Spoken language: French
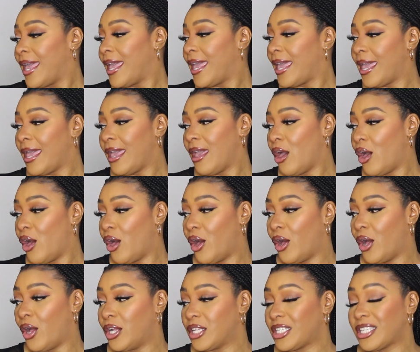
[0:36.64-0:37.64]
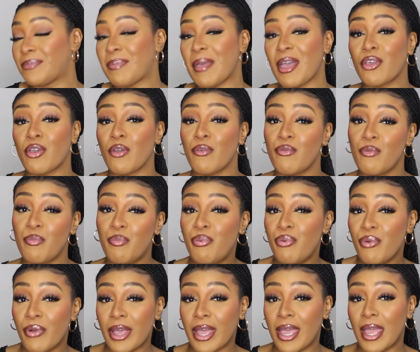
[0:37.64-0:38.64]
Et euh, j'espère que vous
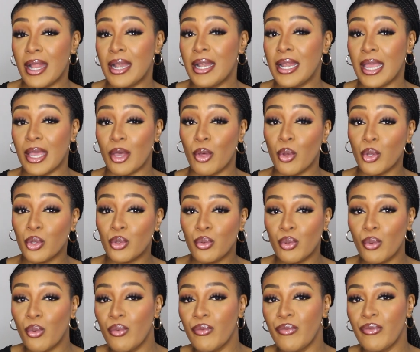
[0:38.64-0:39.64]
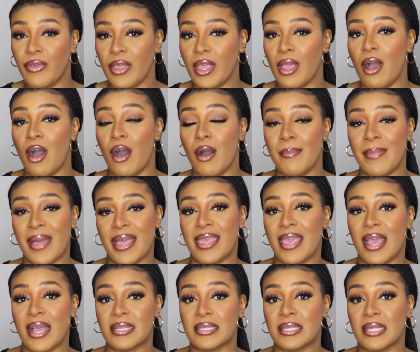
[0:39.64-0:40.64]
pourrez les retrouver en
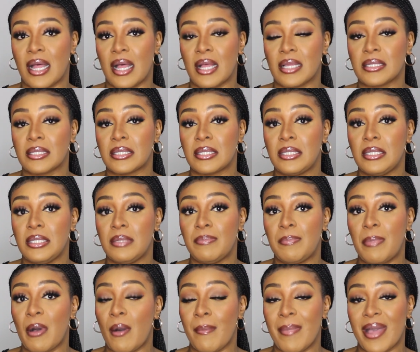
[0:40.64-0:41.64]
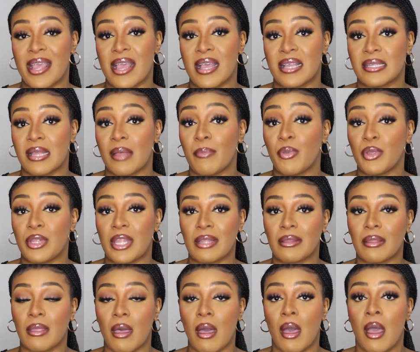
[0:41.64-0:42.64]
magasin, si pas en magasin,
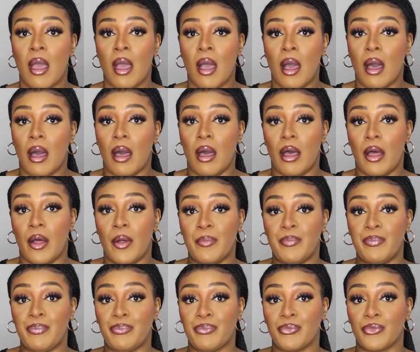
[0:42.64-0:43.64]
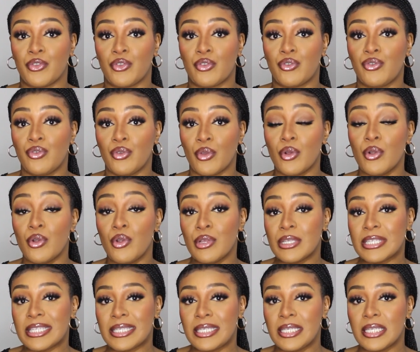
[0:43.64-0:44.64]
peut-être euh, sur
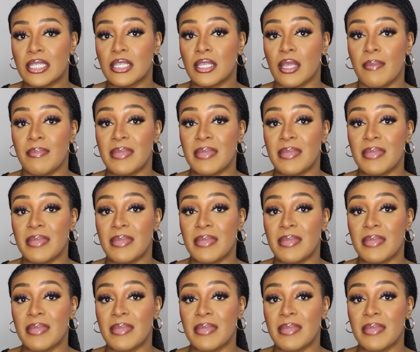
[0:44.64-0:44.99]
le site.